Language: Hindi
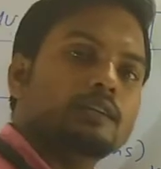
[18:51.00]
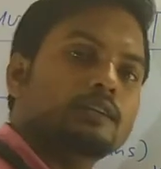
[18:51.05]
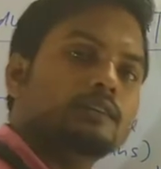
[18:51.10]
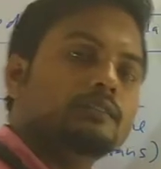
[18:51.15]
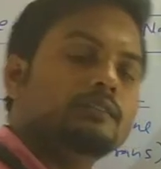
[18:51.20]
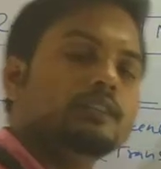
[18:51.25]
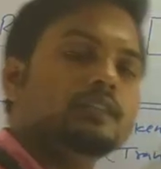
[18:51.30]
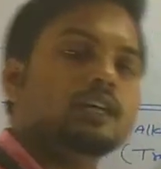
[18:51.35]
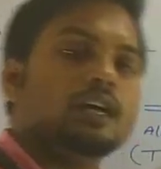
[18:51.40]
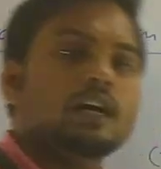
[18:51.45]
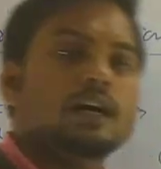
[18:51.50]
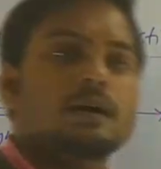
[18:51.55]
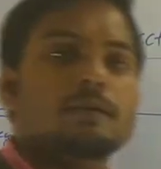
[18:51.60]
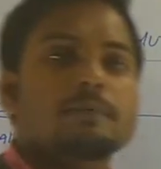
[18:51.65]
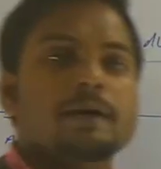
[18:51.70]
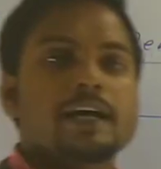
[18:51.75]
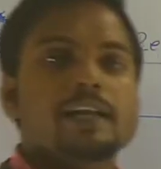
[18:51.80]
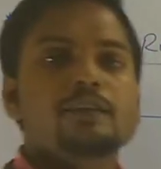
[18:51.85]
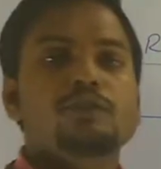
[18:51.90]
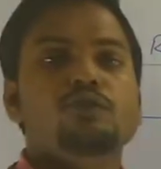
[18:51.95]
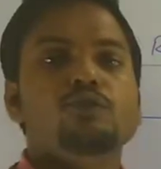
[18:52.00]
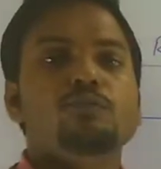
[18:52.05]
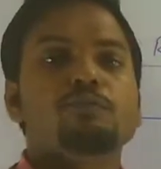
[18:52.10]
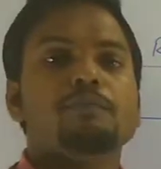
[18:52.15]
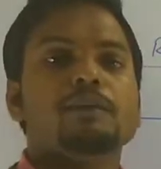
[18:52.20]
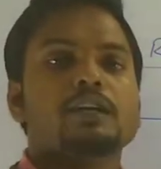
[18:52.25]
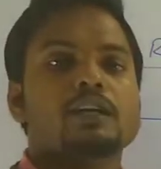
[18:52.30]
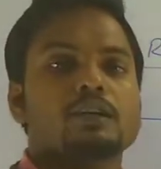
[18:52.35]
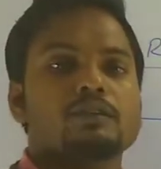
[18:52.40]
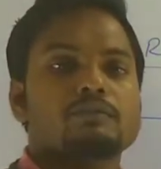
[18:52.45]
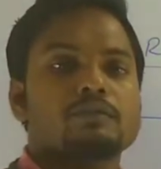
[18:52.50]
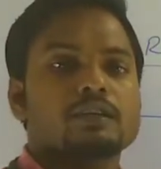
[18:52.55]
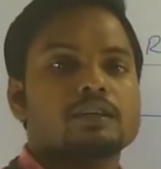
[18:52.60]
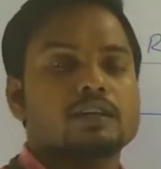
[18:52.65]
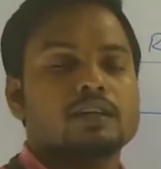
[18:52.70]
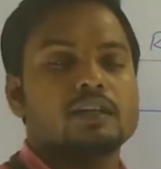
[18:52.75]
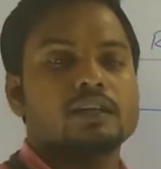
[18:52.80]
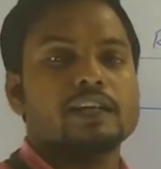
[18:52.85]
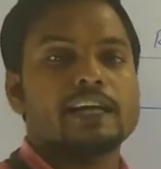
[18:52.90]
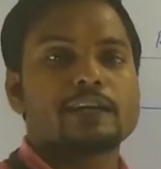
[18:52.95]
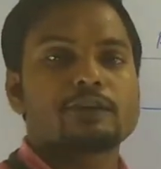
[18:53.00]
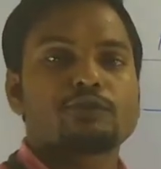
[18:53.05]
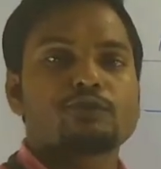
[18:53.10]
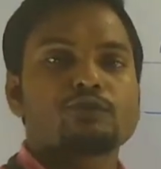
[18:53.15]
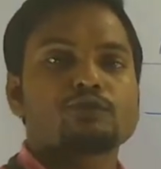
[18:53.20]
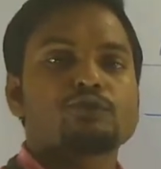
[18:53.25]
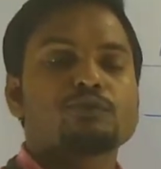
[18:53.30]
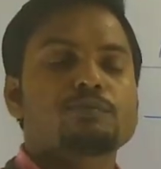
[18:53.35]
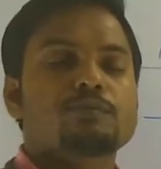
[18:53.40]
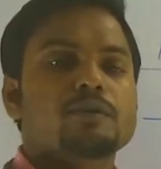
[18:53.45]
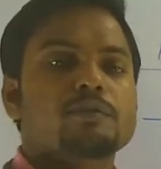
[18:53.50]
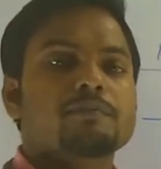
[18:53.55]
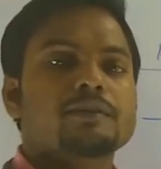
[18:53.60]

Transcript: किसी अमाइन ग्रुप में कन्वर्ट करना है नाइट्रो ग्रुप को